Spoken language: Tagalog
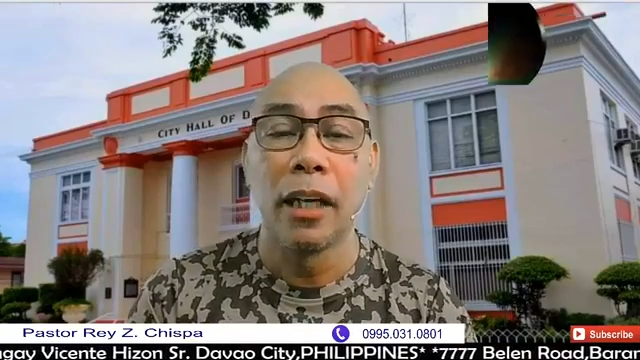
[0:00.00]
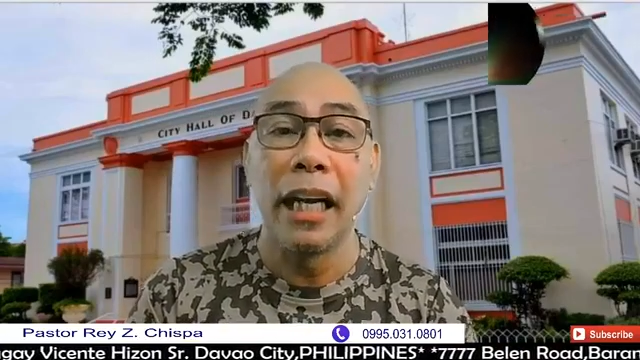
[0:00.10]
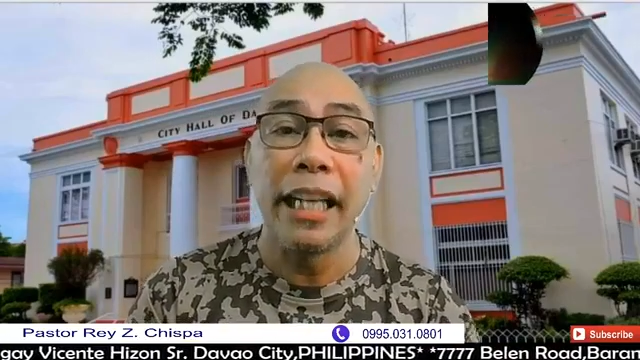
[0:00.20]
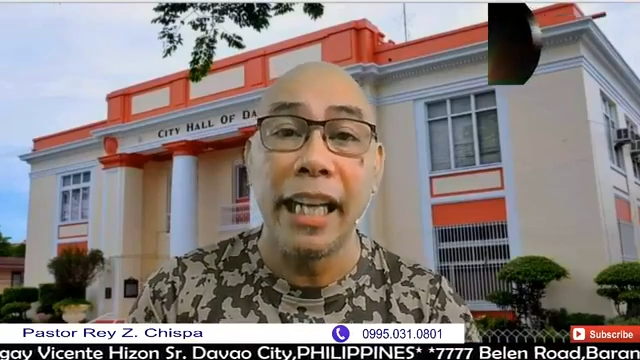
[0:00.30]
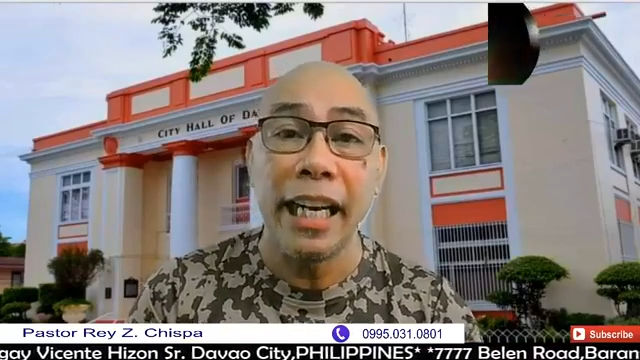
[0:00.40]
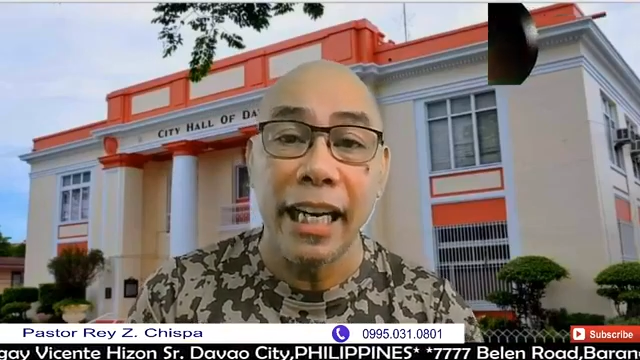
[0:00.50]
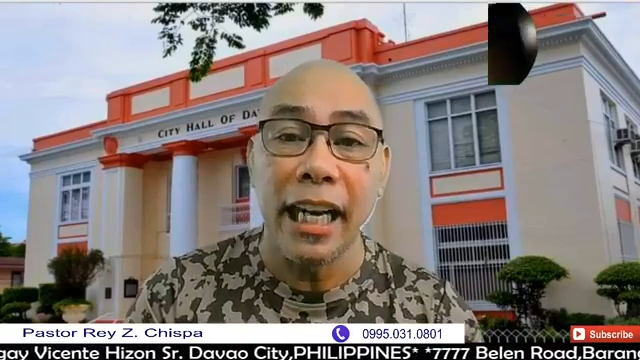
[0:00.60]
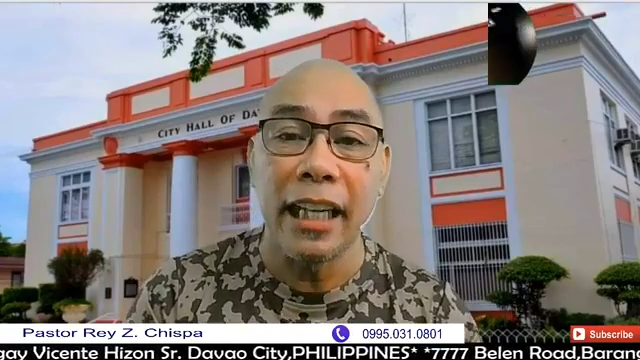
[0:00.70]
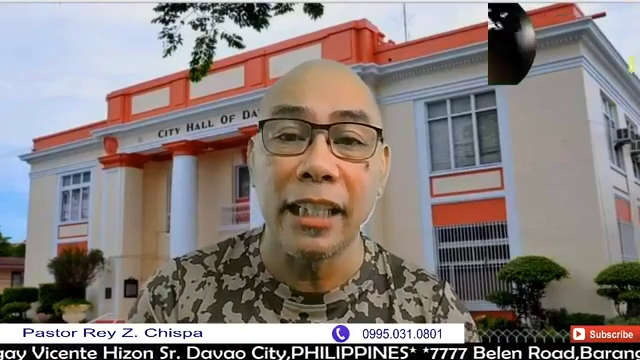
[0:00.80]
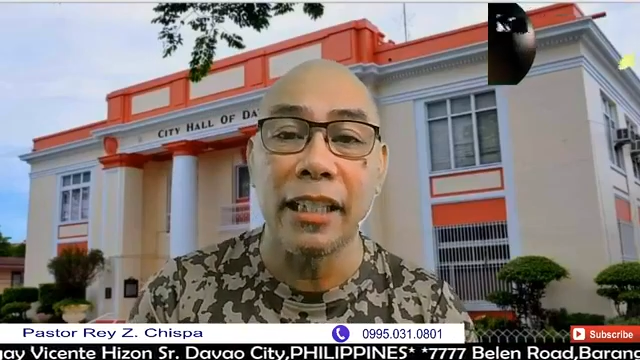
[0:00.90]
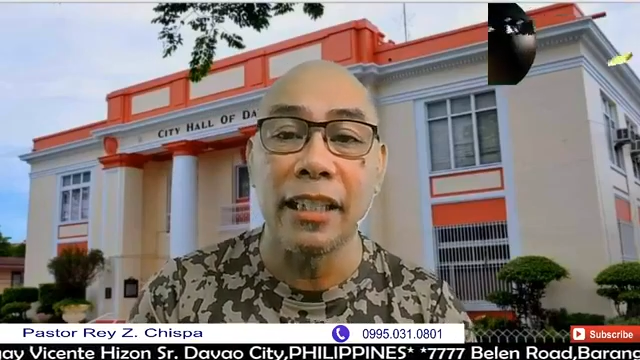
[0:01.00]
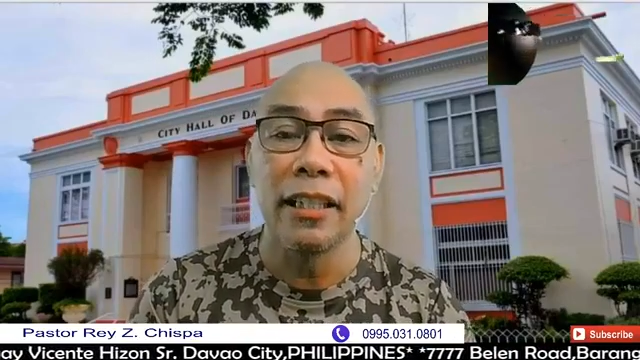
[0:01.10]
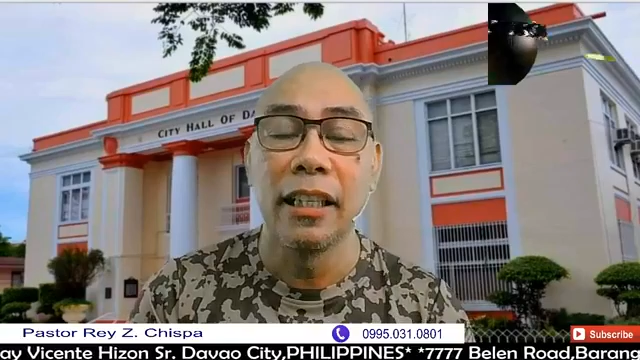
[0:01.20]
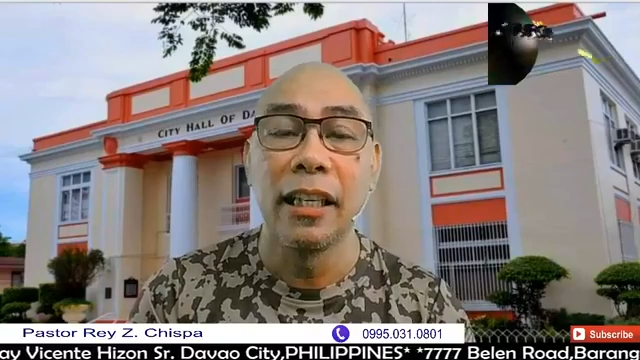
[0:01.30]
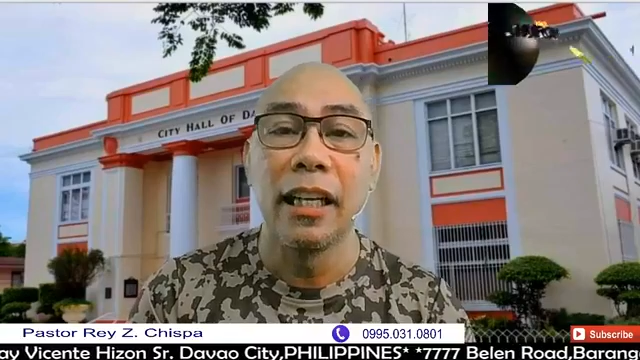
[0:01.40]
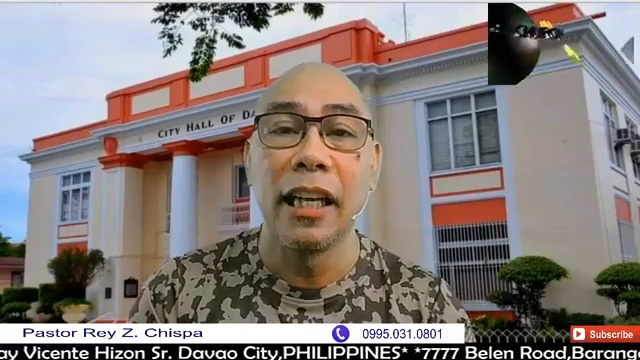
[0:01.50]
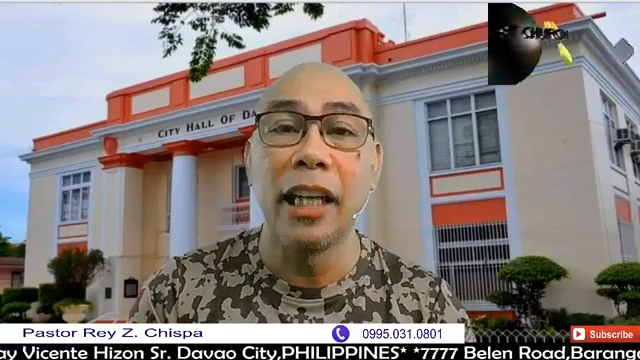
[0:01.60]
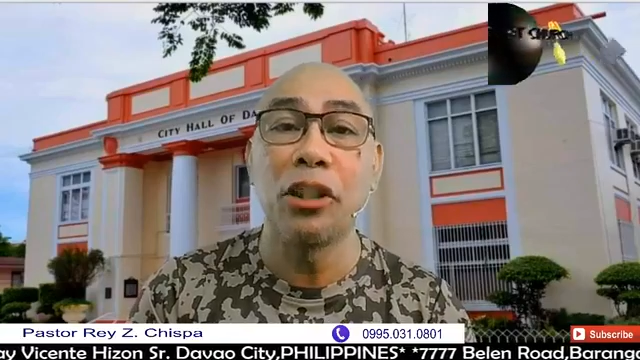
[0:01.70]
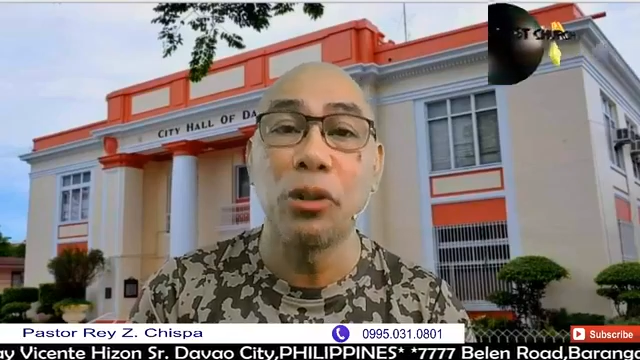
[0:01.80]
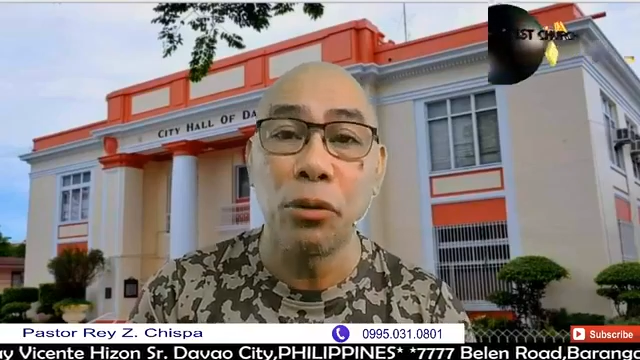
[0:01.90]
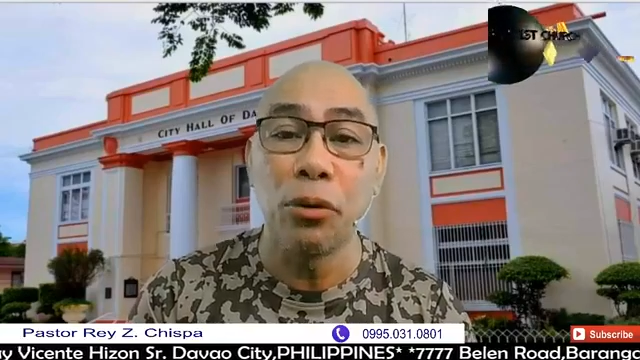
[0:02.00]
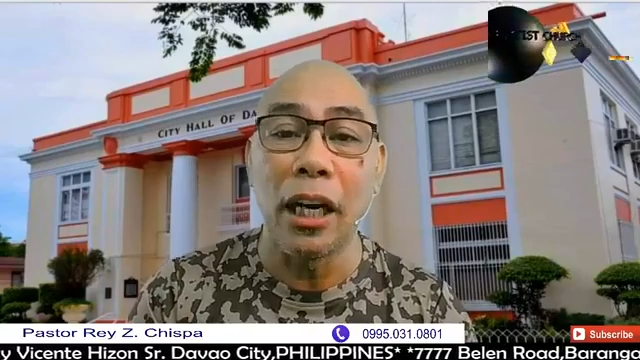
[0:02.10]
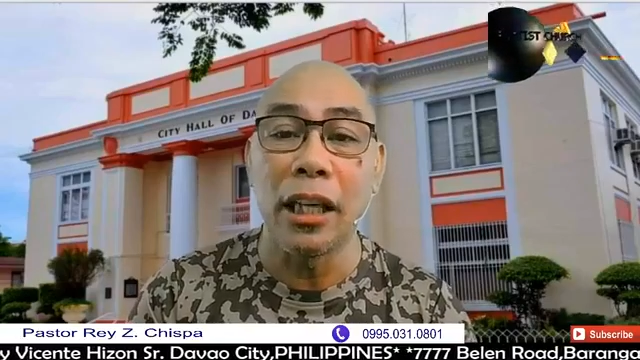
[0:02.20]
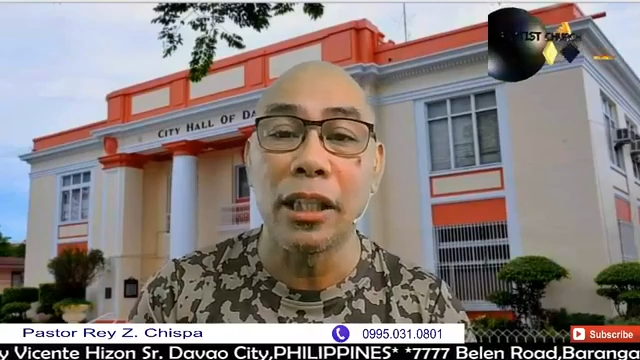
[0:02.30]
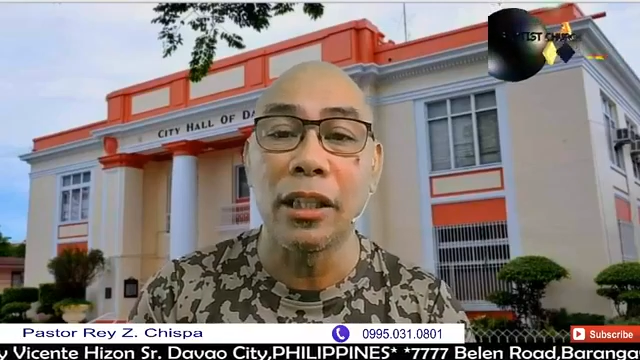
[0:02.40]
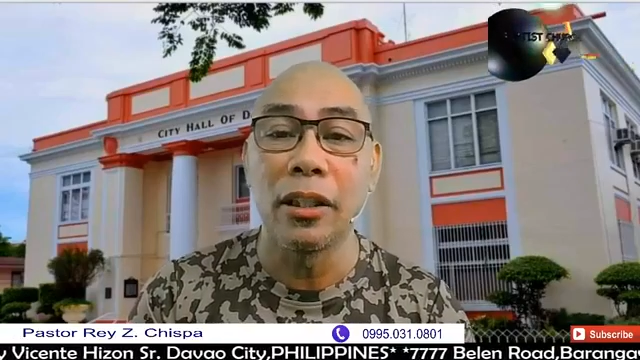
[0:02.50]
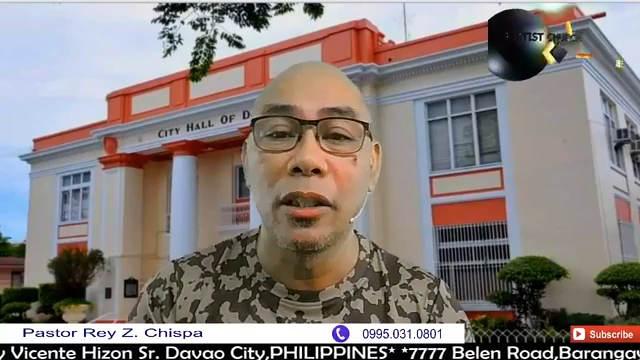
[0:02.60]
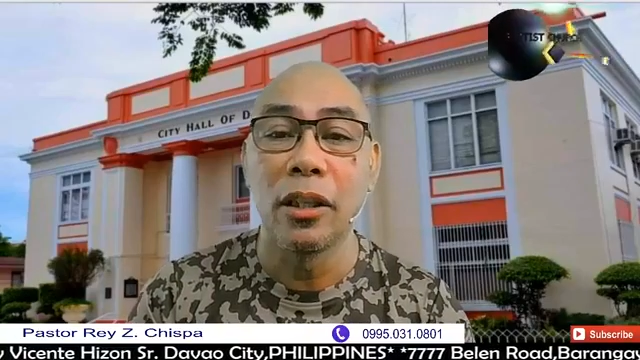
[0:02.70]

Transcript: and in us, and through us,